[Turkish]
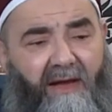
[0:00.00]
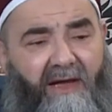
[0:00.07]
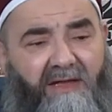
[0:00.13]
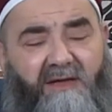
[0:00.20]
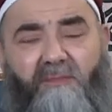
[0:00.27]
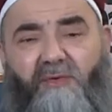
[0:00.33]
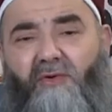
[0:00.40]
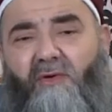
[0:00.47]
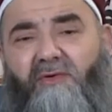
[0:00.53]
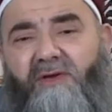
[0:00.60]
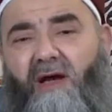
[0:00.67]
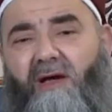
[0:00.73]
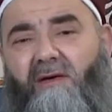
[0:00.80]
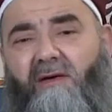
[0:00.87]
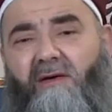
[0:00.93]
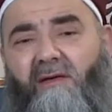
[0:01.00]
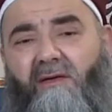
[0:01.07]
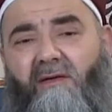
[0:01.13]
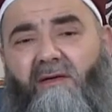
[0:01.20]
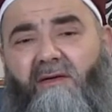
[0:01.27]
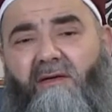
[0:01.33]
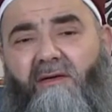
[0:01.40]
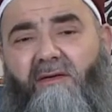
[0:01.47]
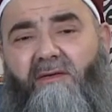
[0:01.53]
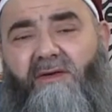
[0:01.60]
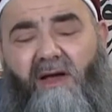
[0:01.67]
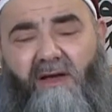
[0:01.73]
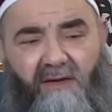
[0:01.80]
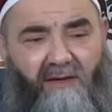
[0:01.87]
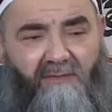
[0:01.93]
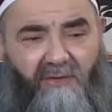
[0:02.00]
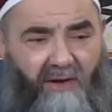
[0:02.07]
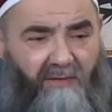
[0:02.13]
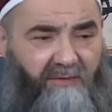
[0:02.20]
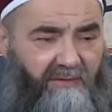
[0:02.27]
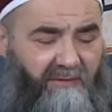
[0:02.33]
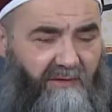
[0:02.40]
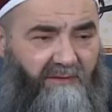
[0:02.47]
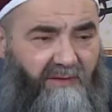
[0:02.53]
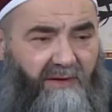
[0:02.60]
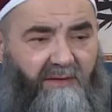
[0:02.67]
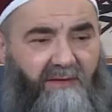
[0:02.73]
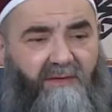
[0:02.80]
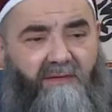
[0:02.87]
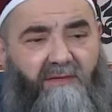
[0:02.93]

E şimdi biz olsak gel lan buraya bilmem ne.